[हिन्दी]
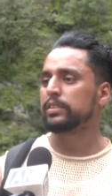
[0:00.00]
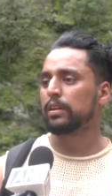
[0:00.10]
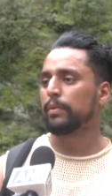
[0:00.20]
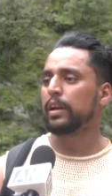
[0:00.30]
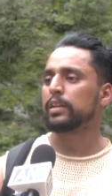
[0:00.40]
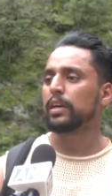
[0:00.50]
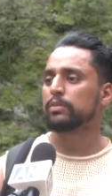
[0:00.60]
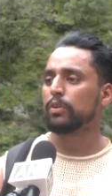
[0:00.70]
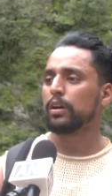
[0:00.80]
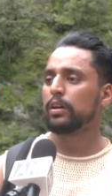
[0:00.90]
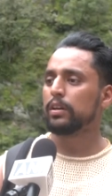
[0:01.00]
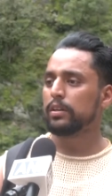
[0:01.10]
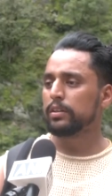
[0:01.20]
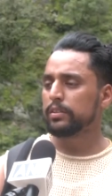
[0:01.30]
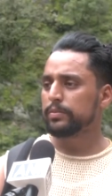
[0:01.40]
सर हमारे साथ वहाँ
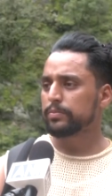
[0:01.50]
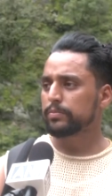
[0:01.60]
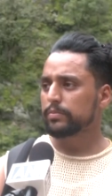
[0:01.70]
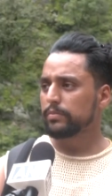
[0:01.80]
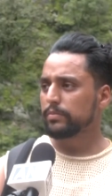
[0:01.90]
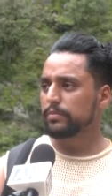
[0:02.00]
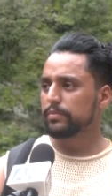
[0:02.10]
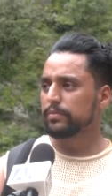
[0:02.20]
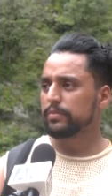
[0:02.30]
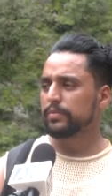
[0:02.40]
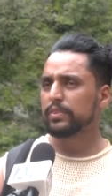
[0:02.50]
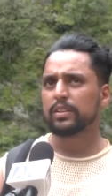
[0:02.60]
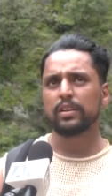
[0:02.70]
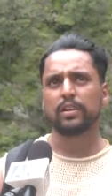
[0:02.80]
एफ और आर यहाँ काम